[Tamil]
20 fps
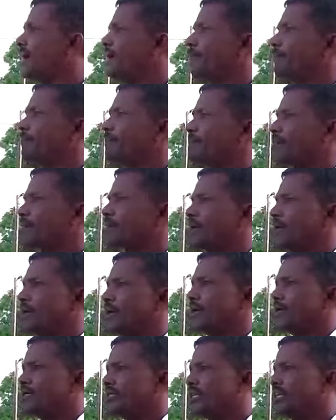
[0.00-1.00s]
தருவதாக
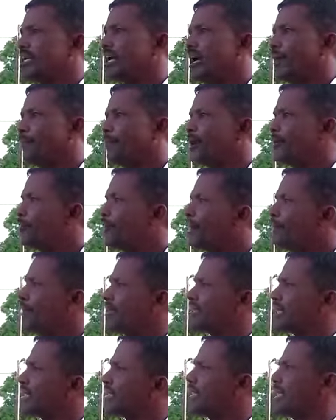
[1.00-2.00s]
சிங்கள
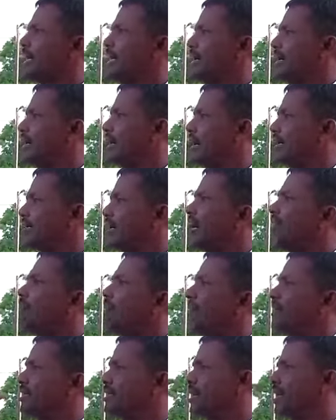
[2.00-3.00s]
பெரும்பான்மை சக்திகள் அந்த
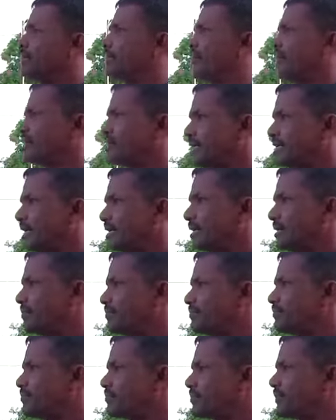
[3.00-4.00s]
ஆர்ப்பாட்டத்தை ஏற்பாடு செய்தது
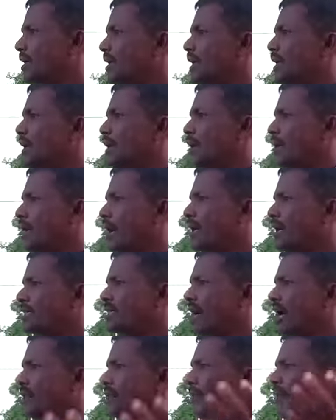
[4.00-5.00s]
நான்
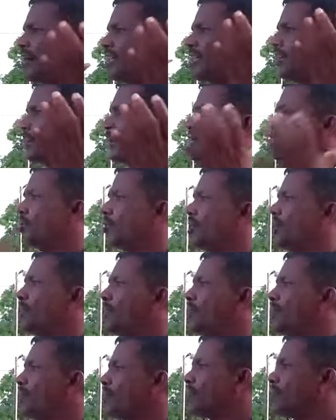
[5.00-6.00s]
அந்த ஆர்ப்பாட்டத்தில் பங்கு கொள்ள
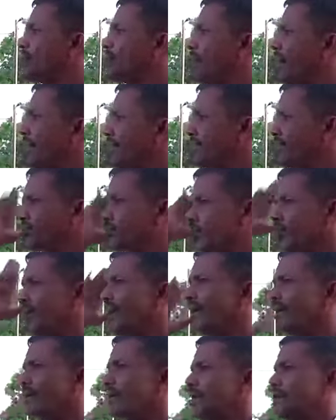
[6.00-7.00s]
போனவர்களிடம் அழைத்து
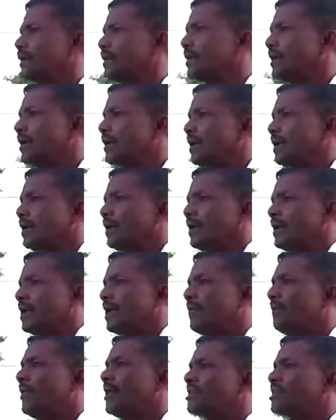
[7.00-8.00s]
சொன்னேன்
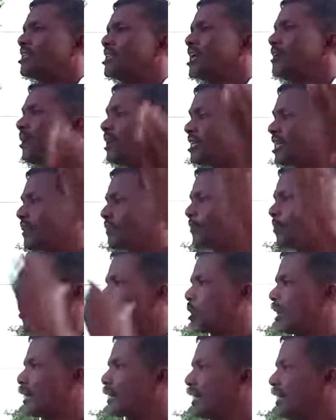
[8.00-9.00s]
எம்மை திசை மாற்றப்
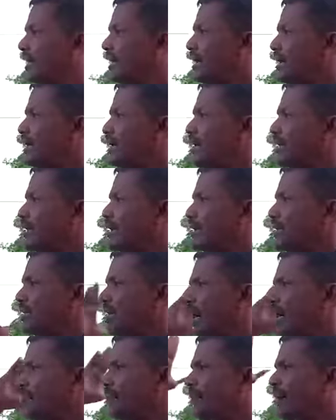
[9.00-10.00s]
போகிறார்கள்
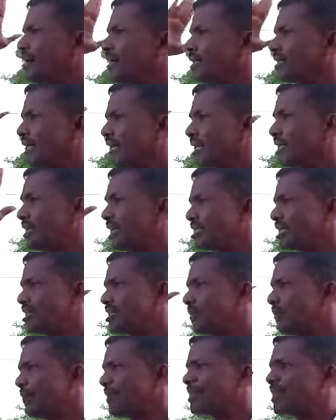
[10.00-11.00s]
இந்த ஆர்ப்பாட்டத்தை இந்த
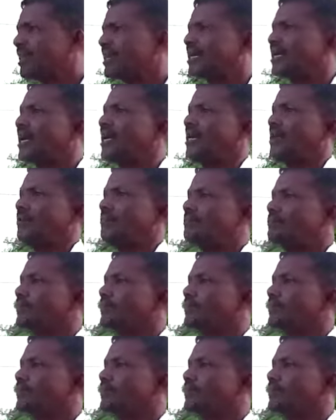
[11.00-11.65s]
சந்தர்ப்பத்தில் நீங்கள்